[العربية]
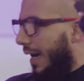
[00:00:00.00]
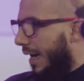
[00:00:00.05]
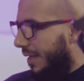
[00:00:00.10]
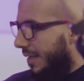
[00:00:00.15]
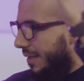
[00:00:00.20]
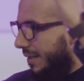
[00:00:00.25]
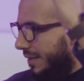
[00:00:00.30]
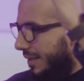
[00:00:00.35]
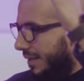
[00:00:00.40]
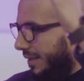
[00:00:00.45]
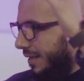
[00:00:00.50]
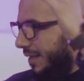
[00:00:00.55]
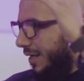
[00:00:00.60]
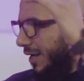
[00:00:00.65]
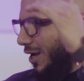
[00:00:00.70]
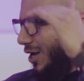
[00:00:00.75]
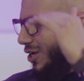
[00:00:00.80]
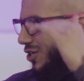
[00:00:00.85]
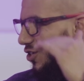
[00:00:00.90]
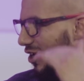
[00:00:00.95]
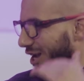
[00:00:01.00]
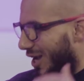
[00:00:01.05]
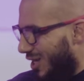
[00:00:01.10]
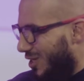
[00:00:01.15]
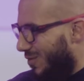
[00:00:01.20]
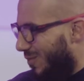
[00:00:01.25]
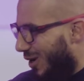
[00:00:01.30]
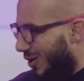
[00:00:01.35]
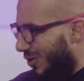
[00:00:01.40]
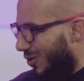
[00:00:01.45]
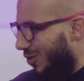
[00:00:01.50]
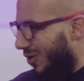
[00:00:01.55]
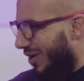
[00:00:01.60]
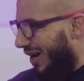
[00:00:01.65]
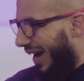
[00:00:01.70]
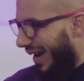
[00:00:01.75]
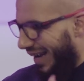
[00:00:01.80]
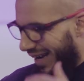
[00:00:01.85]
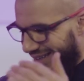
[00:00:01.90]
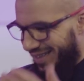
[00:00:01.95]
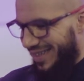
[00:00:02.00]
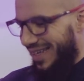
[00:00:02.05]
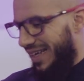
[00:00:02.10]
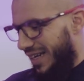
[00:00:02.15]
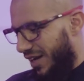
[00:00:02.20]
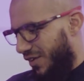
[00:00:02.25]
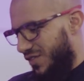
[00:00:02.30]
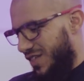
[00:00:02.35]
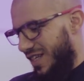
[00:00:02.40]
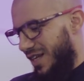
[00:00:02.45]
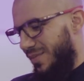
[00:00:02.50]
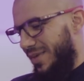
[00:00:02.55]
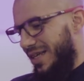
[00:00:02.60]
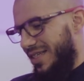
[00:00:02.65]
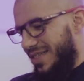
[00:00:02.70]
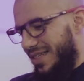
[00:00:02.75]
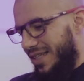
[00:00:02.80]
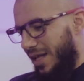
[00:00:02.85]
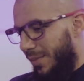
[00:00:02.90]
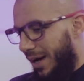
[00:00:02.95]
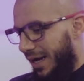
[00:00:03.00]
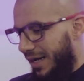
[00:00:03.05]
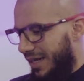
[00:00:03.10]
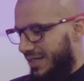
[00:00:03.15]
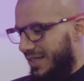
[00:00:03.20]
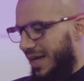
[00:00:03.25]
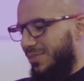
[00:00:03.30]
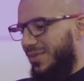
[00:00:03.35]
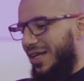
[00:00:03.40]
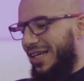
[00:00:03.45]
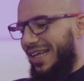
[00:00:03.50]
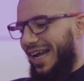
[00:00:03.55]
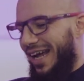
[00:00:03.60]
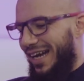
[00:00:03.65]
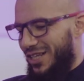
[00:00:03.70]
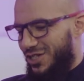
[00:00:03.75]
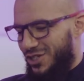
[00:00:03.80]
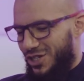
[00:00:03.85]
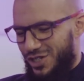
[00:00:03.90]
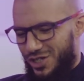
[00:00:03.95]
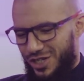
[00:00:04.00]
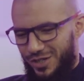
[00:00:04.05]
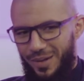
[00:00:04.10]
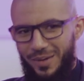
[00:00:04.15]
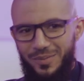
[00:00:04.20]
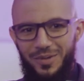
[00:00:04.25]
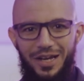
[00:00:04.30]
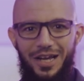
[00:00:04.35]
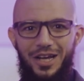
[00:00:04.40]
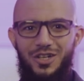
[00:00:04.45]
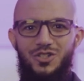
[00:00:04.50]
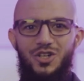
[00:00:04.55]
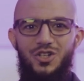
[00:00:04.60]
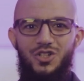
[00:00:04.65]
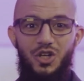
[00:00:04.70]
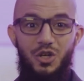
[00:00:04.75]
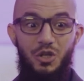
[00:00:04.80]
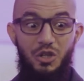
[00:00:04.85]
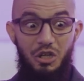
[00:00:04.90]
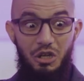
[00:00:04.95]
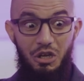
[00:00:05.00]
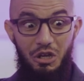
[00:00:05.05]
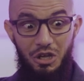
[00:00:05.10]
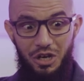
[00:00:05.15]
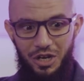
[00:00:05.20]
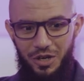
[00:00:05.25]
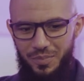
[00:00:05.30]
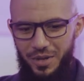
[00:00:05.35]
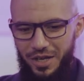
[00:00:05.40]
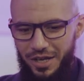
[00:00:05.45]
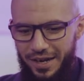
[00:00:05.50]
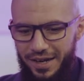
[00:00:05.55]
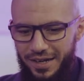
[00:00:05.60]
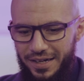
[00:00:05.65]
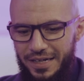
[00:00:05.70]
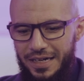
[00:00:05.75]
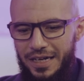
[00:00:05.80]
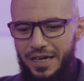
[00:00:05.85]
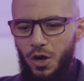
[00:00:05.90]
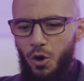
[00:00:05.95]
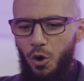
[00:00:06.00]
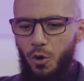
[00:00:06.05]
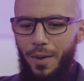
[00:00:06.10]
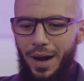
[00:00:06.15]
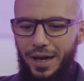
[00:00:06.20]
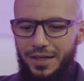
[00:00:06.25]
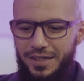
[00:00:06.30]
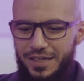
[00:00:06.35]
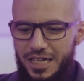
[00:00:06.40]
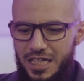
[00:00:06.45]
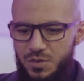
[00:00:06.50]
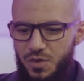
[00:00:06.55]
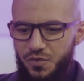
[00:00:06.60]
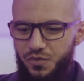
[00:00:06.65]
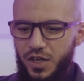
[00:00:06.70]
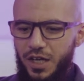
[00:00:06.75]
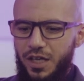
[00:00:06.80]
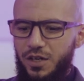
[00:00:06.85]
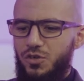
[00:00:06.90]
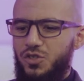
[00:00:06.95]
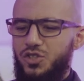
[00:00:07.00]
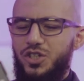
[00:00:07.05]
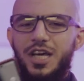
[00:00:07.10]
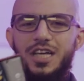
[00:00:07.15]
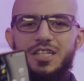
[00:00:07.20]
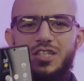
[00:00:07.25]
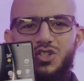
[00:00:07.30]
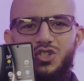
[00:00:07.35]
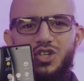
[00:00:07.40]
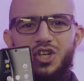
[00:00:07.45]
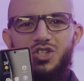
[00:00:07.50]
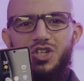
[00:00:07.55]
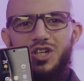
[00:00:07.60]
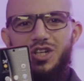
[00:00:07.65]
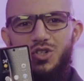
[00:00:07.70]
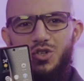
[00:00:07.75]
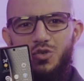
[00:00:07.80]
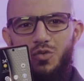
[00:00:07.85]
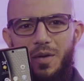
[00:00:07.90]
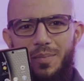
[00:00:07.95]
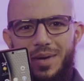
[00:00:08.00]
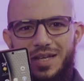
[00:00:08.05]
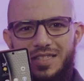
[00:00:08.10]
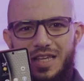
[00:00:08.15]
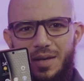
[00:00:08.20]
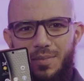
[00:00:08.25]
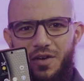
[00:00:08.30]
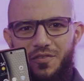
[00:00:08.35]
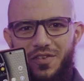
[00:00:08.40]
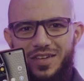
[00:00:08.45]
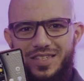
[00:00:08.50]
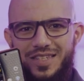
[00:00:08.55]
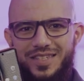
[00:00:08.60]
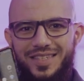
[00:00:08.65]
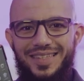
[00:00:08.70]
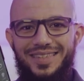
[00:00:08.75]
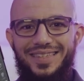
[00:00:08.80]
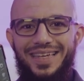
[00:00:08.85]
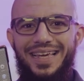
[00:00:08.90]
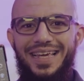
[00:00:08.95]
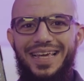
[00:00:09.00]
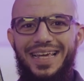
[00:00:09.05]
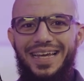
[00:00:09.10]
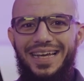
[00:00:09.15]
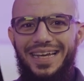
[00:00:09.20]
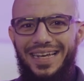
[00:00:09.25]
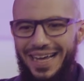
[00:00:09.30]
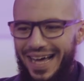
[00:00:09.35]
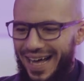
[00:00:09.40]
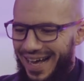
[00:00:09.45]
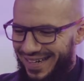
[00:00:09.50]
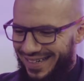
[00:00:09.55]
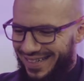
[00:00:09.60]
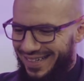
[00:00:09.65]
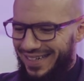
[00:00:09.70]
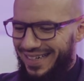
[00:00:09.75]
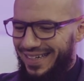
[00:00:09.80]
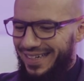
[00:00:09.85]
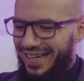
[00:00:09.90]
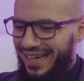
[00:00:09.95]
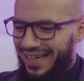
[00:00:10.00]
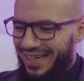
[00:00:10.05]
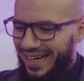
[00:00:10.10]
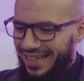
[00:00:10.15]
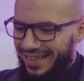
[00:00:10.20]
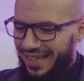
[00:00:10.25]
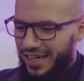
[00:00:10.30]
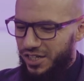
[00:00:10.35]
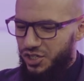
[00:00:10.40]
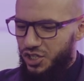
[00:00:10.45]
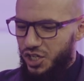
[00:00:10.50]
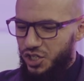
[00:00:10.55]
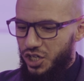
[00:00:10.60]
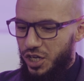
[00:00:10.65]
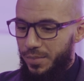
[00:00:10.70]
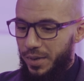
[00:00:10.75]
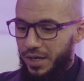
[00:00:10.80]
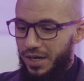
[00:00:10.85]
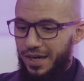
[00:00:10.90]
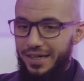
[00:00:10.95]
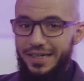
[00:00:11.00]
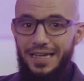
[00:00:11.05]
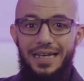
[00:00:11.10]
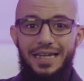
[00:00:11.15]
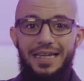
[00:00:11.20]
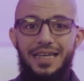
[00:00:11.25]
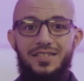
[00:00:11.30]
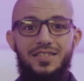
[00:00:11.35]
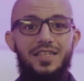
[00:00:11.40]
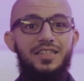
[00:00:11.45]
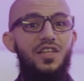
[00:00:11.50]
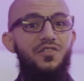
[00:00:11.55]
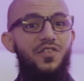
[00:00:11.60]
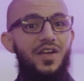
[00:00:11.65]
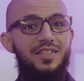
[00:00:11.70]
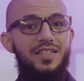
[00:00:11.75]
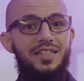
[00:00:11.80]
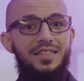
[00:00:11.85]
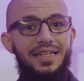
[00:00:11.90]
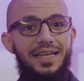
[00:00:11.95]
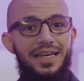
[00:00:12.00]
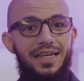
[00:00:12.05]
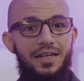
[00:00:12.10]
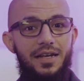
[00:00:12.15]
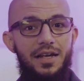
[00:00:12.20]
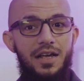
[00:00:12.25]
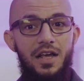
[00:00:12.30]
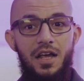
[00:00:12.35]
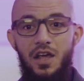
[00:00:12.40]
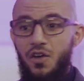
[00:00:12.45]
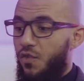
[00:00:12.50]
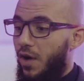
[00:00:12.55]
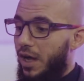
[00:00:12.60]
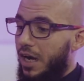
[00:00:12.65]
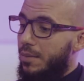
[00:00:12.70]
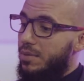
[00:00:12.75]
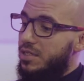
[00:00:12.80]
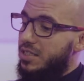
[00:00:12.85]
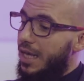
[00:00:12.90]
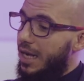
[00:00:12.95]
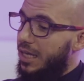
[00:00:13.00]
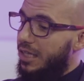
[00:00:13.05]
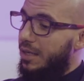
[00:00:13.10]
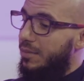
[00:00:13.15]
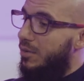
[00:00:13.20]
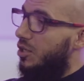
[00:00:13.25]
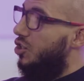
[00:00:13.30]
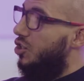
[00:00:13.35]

عالي الجهاز برضه حيعطيك نفس الميزه طبعا اذا عم تحكي على الشاشه انت عم تحكي على شاشه كثير كبيره وبعض الناس بيفتكر انه الجهاز الشاشه اللي جوا بس 7.6 لا نحن عندنا الشاشه البرانيه اللي هي 6.2 فانا بستخدم